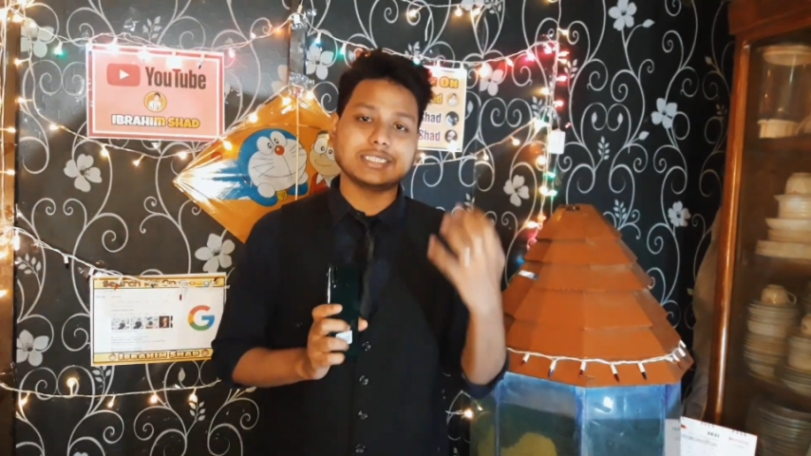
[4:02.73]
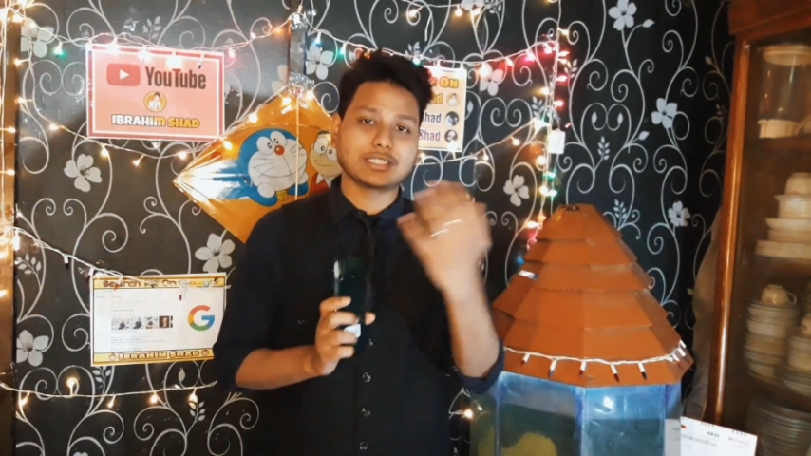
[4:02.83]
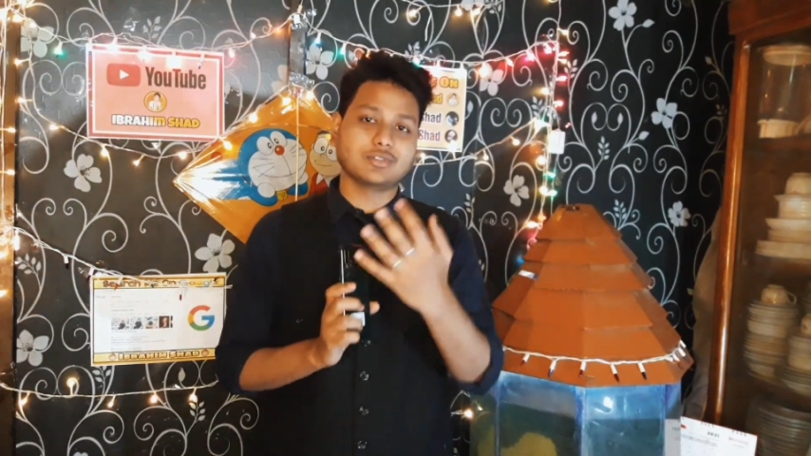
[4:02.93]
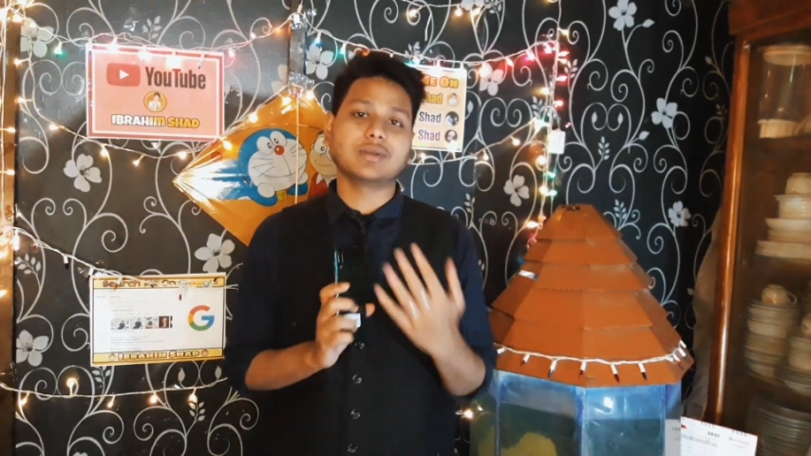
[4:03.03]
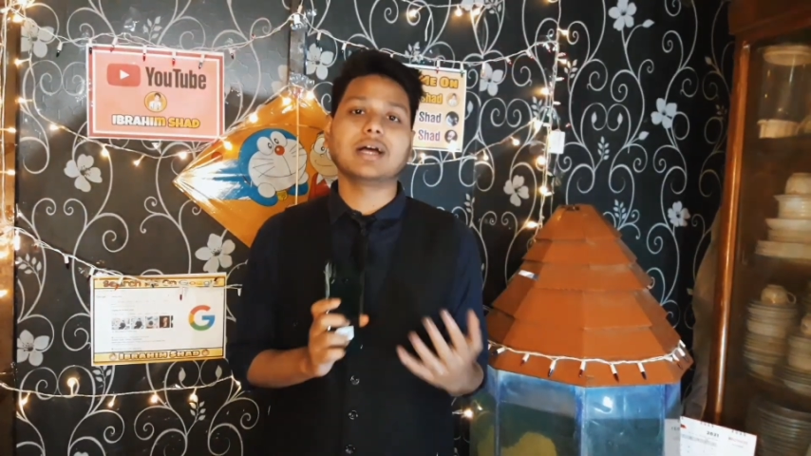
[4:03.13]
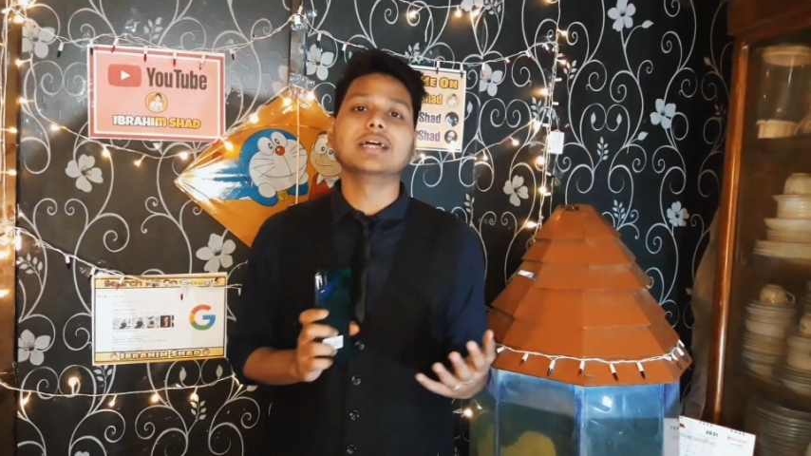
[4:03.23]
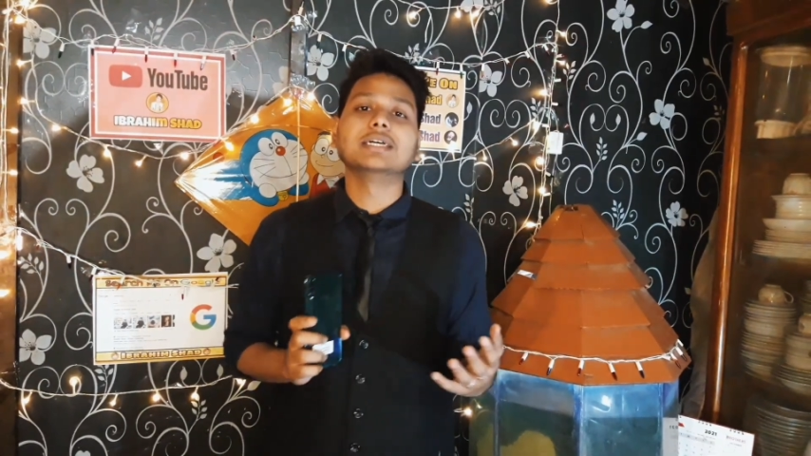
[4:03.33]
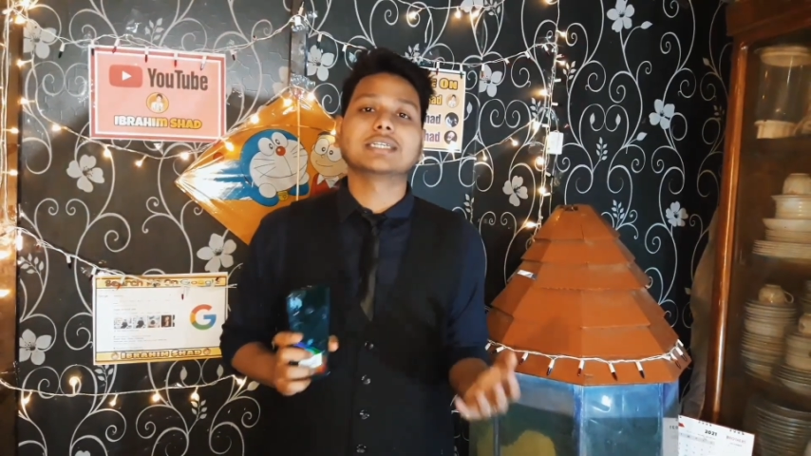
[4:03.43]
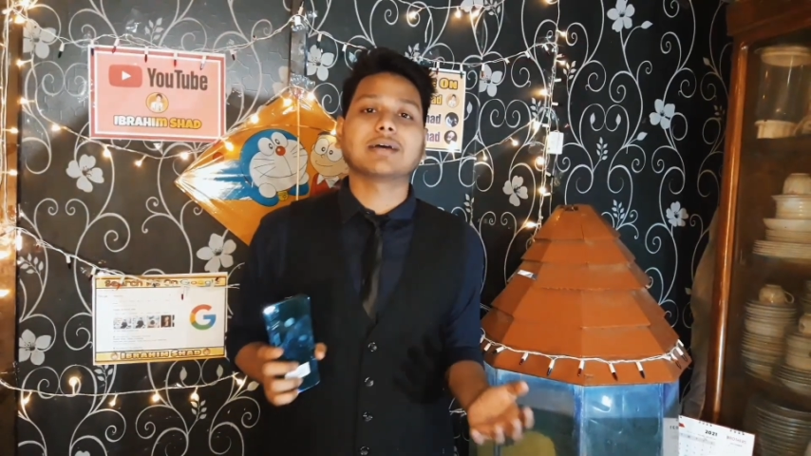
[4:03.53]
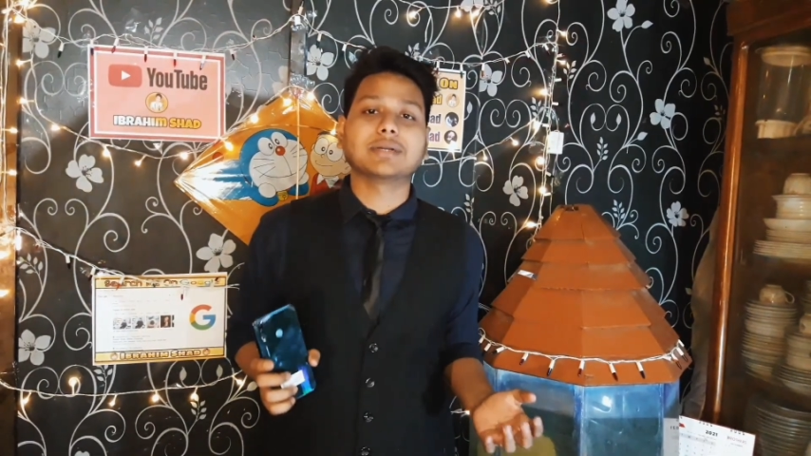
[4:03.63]
যাতে তোমরা
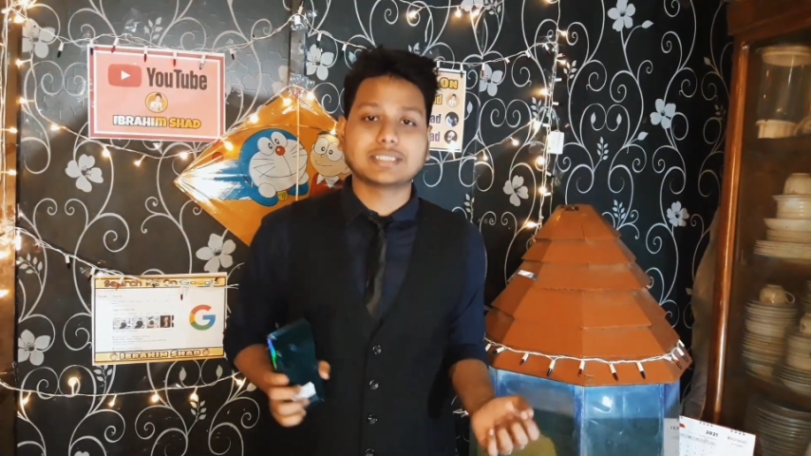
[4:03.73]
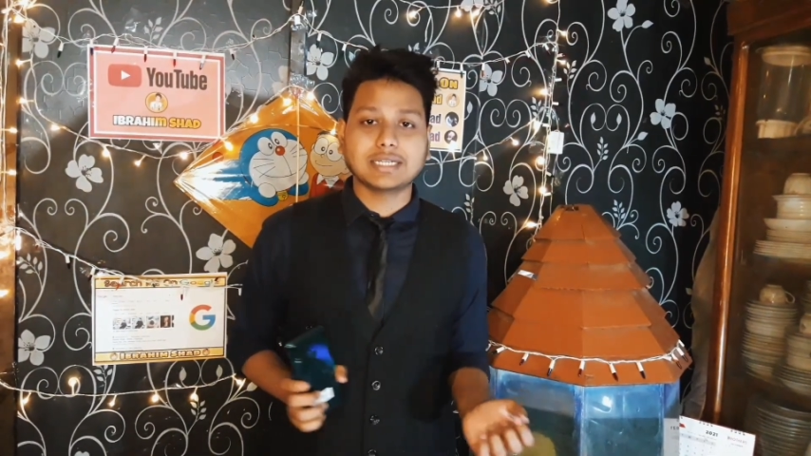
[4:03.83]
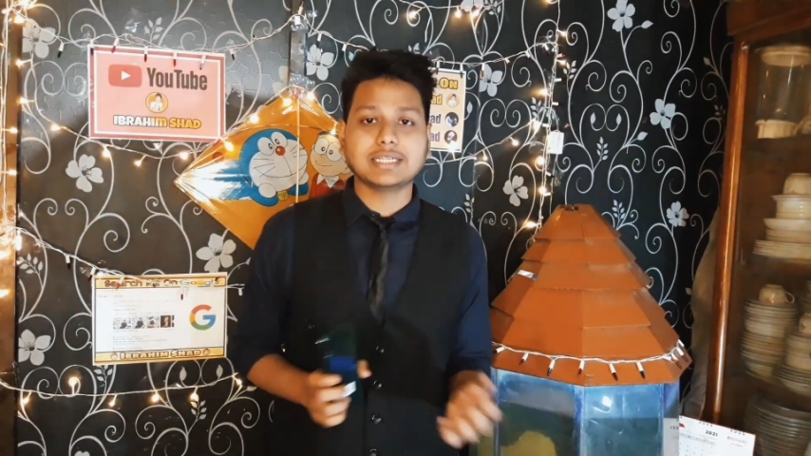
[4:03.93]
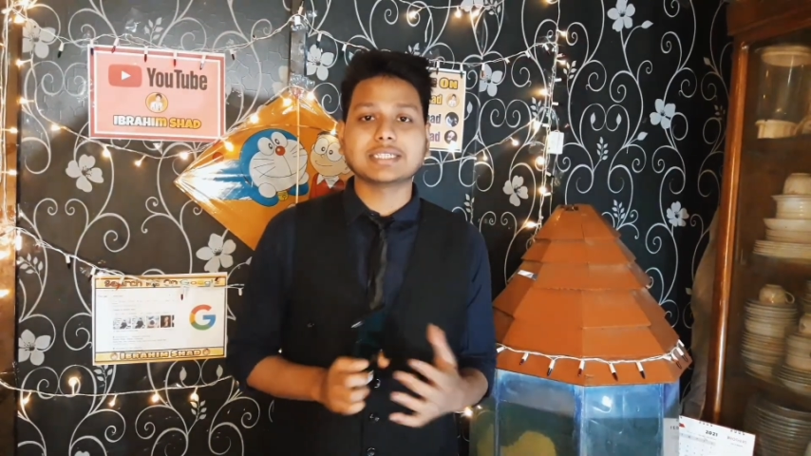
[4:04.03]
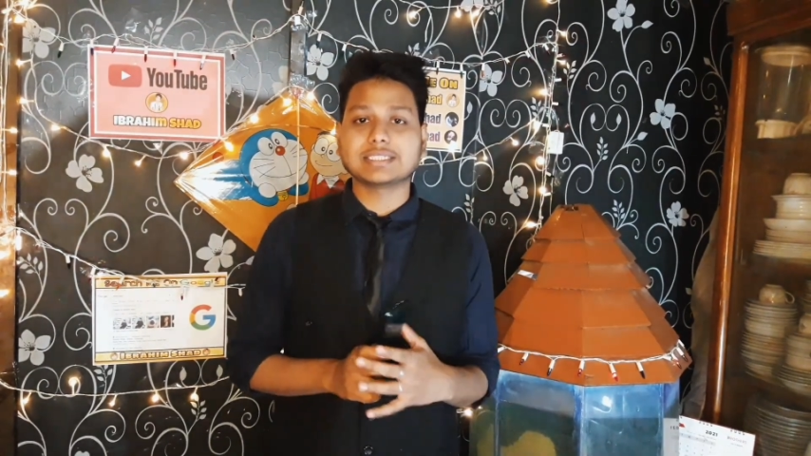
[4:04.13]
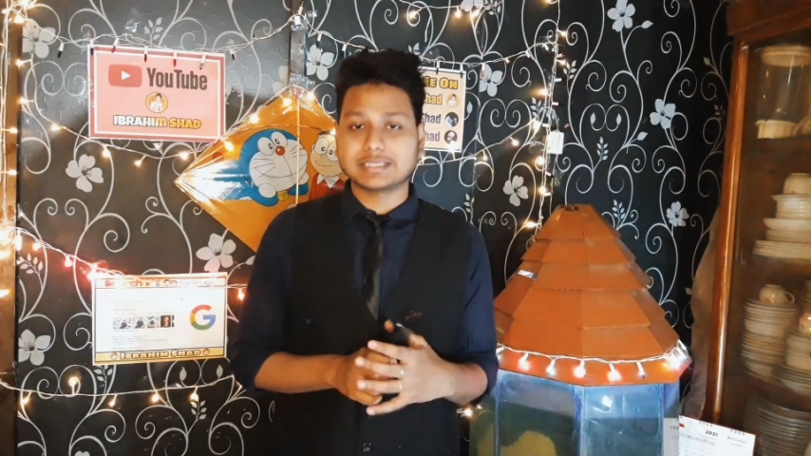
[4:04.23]
যারা আমার চ্যানেলে